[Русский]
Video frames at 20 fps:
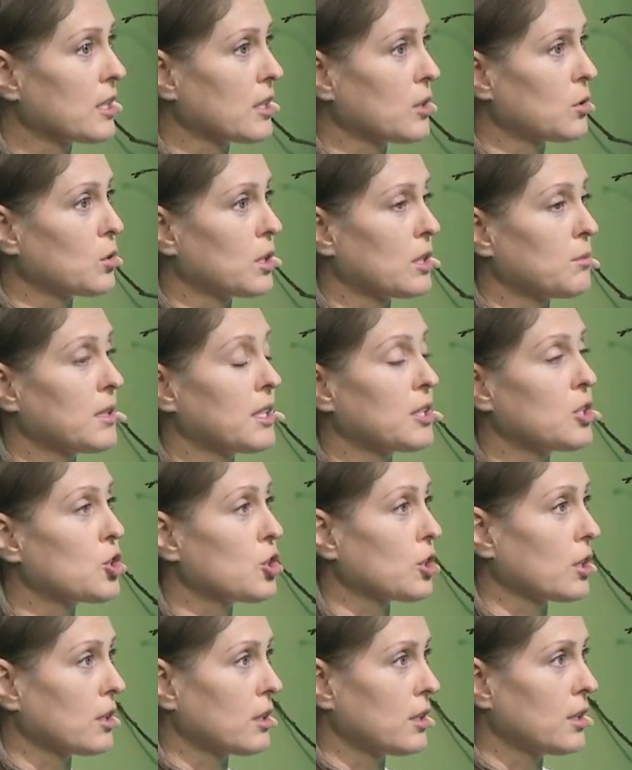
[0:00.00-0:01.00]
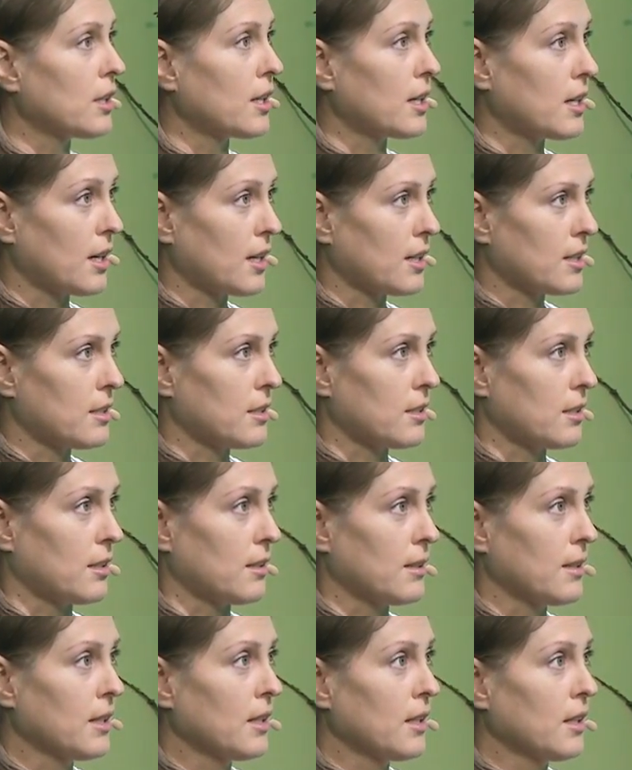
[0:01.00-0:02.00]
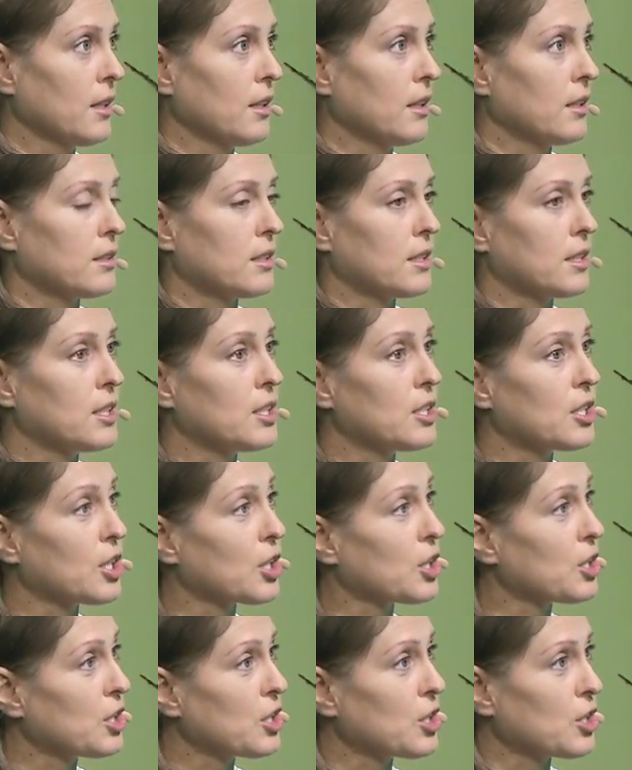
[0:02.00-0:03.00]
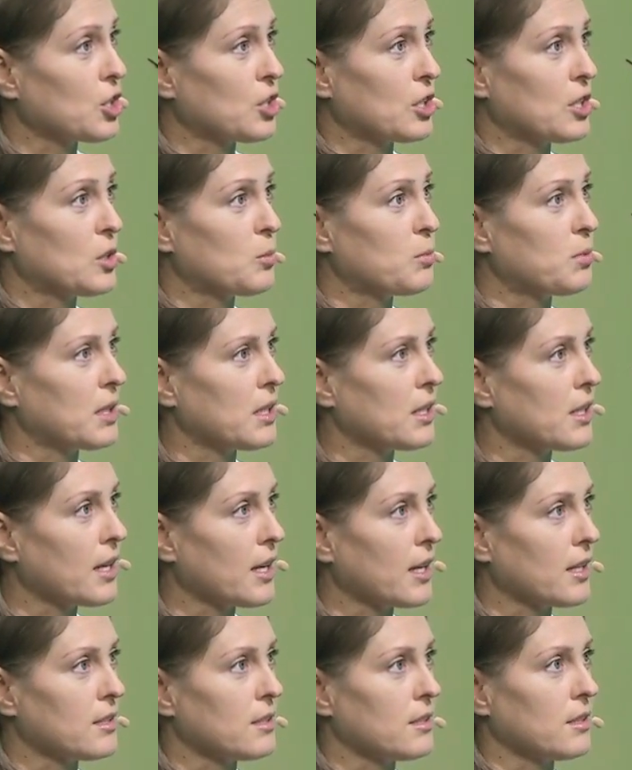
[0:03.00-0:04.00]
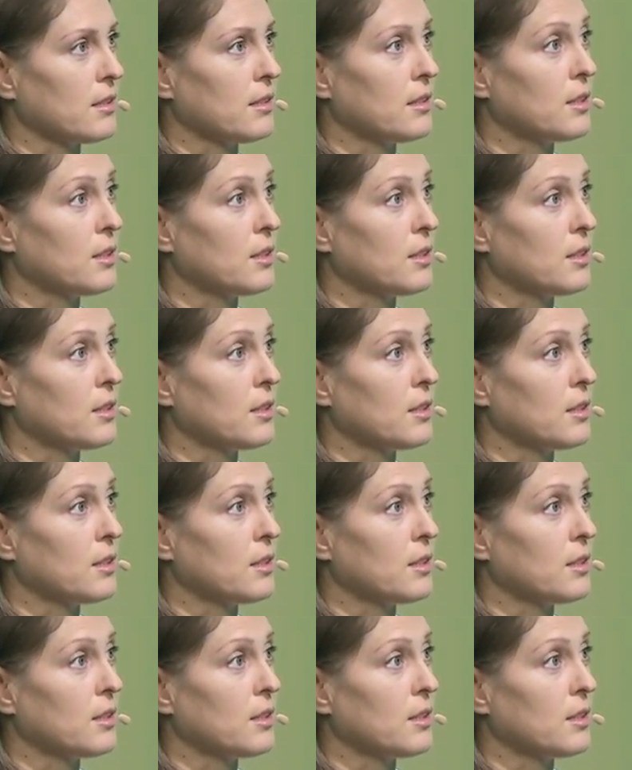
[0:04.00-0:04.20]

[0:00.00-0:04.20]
которая имеет черты характера, такие как нежность, принятие,